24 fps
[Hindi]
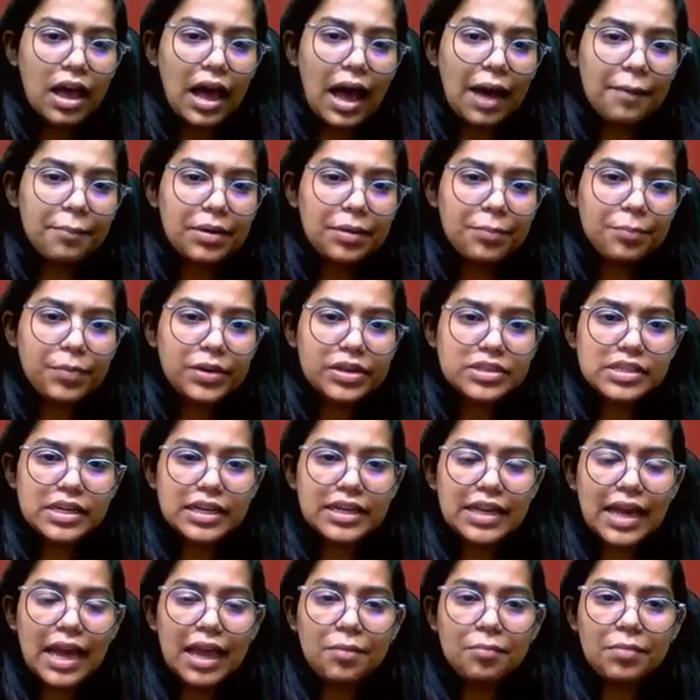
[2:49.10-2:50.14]
अभी
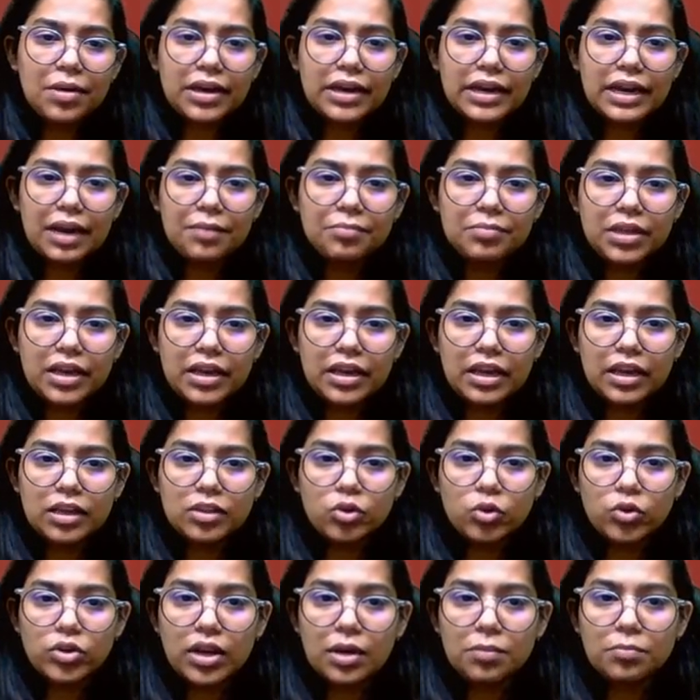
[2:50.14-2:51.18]
प्रेजेंट टाइम में अगर आप देखें
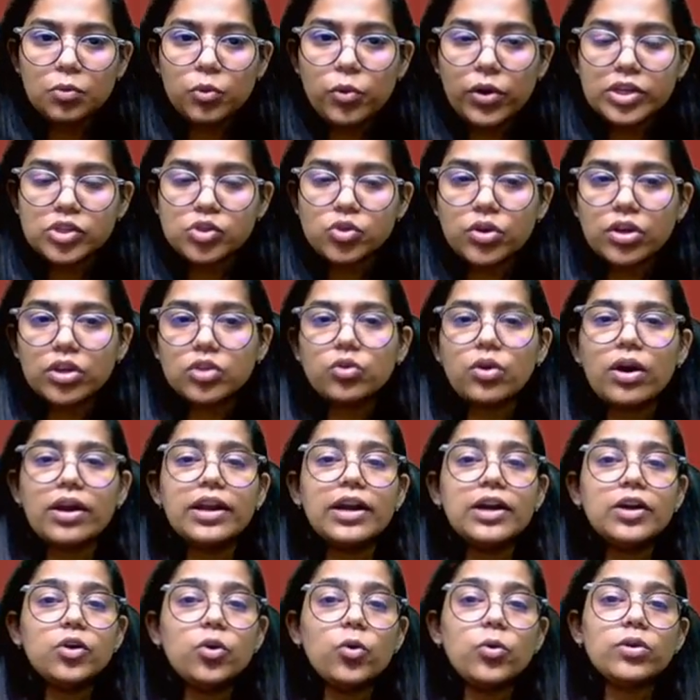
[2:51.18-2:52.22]
तो डब्ल्यू के
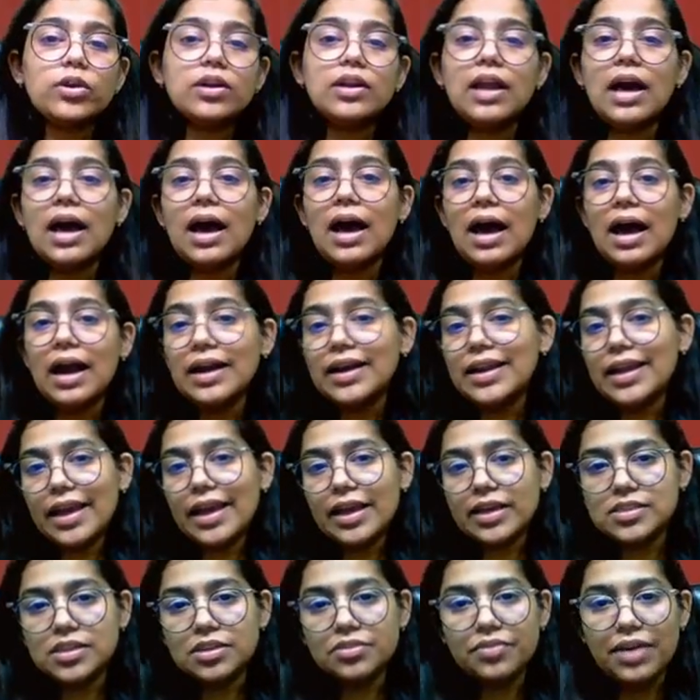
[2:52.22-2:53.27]
द्वारा टोटल आठ
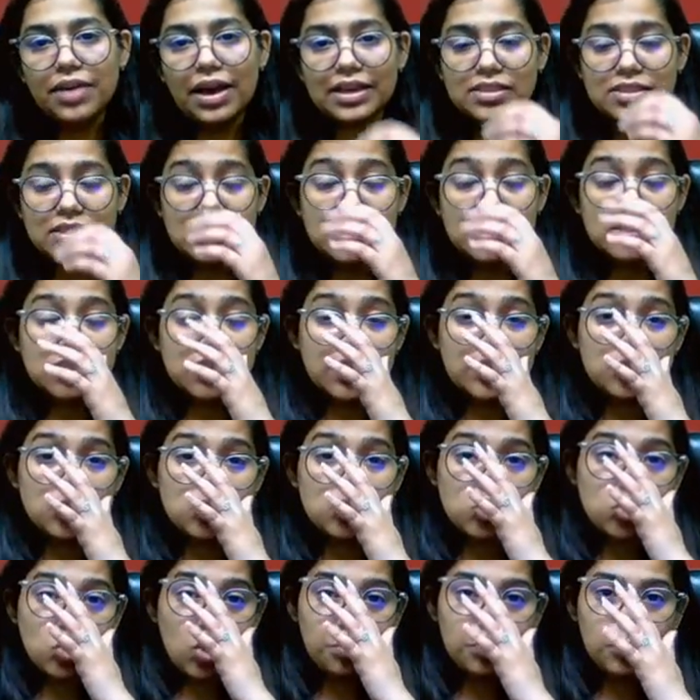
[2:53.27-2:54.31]
ऐसी वैक्सीन्स हैं
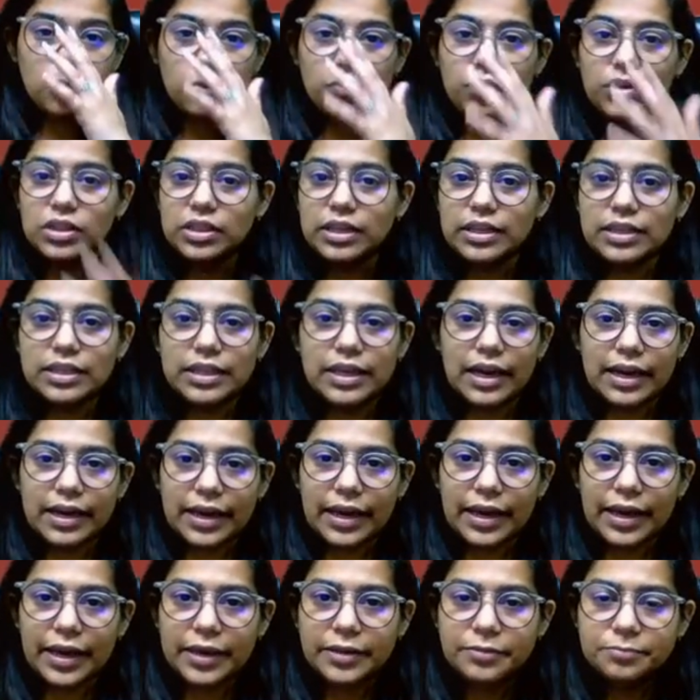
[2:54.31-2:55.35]
जिसको अप्रूवल दे दिया
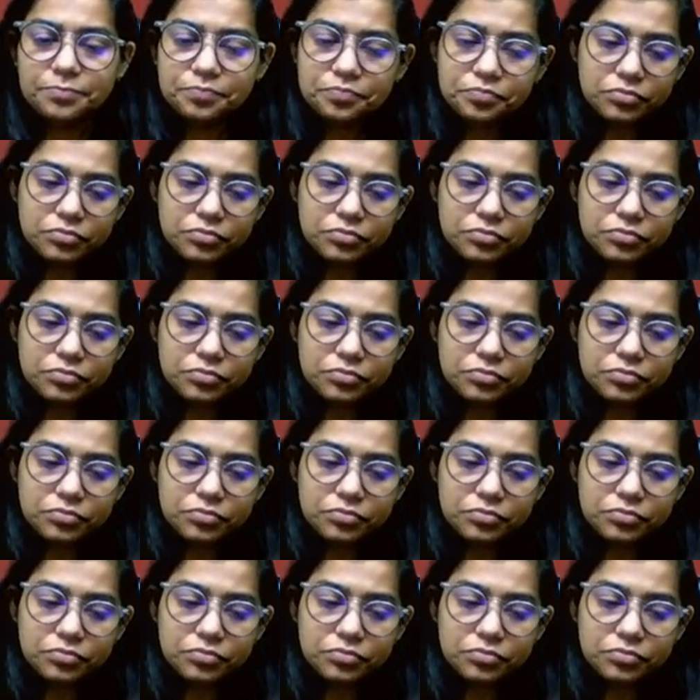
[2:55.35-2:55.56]
गया है